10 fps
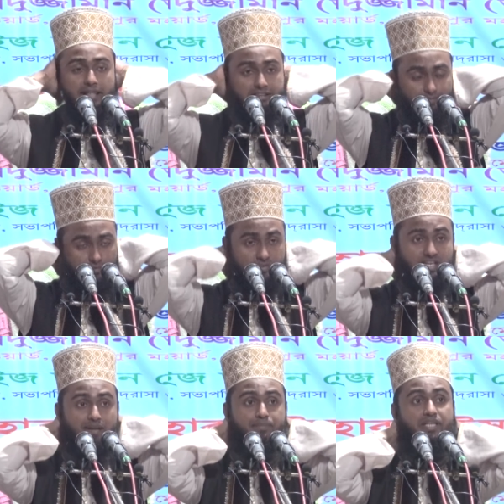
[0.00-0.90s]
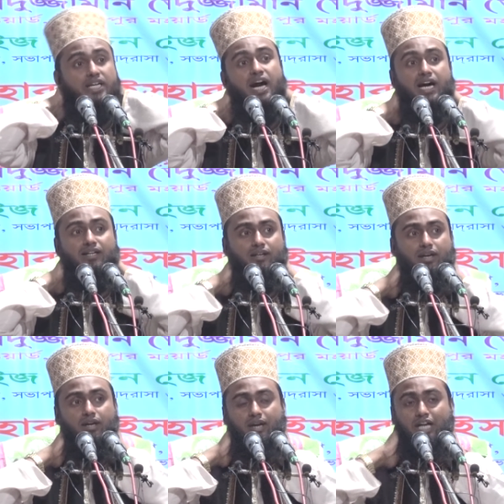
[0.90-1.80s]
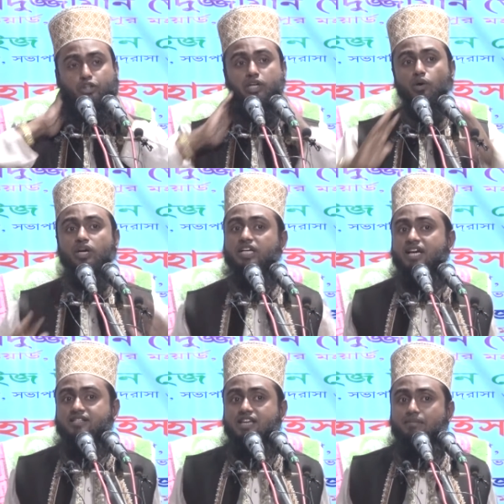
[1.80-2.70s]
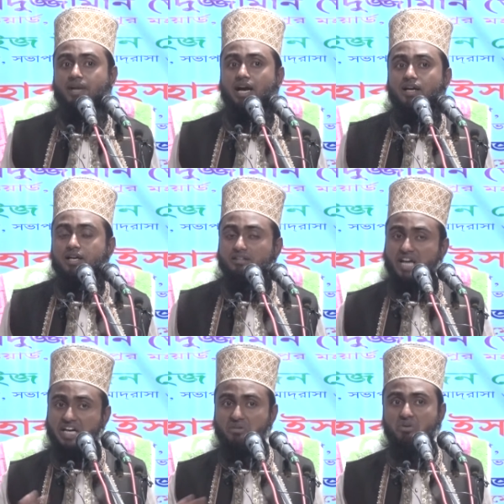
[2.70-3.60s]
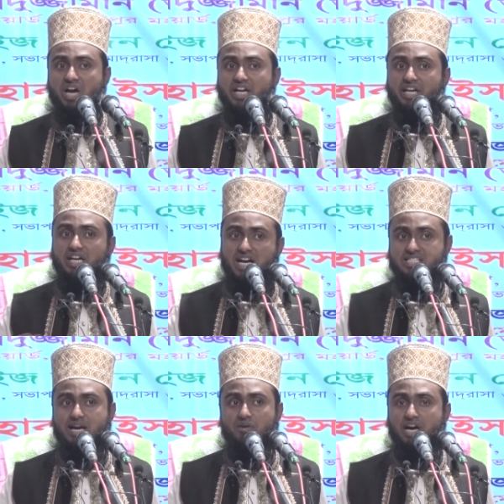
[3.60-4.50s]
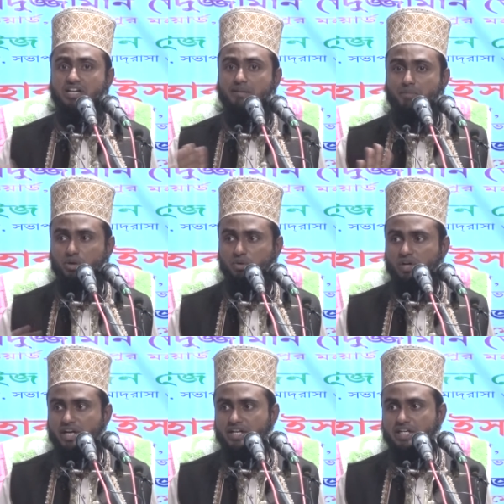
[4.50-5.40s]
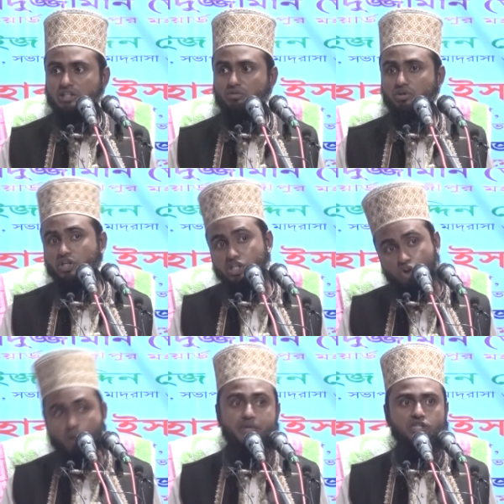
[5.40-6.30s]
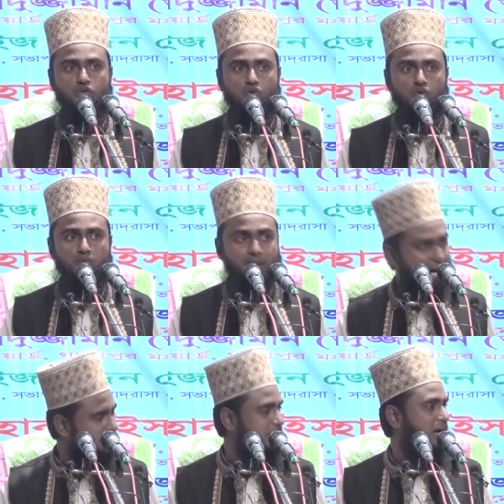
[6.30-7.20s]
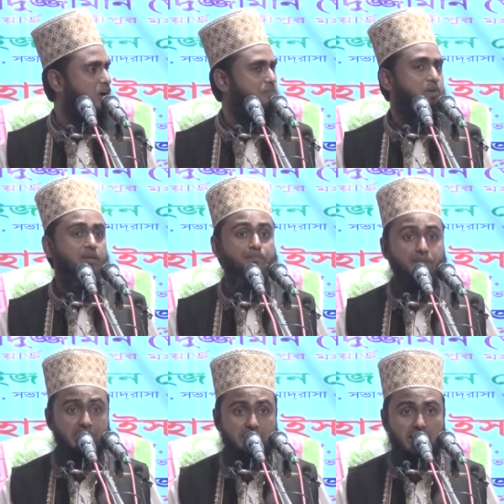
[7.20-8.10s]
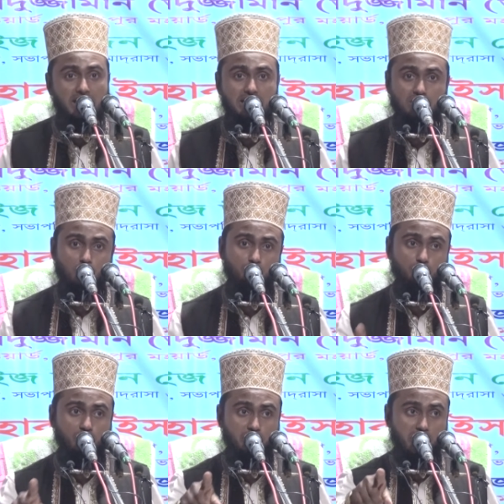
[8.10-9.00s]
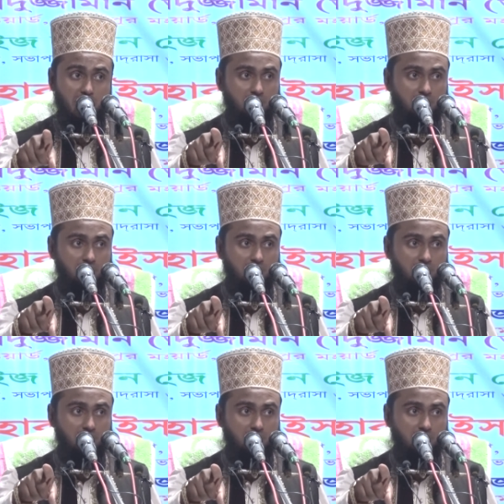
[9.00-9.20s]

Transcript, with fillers: ভাই যারা বিড়ি খান আসলে অনেকে আছে আমরা তারিও খাই না গাজাও খাই না মদও খাই না কিন্তু নিয়মিত ভাত খাওয়ার পরে বিড়ি না খাইলে গম ধরে না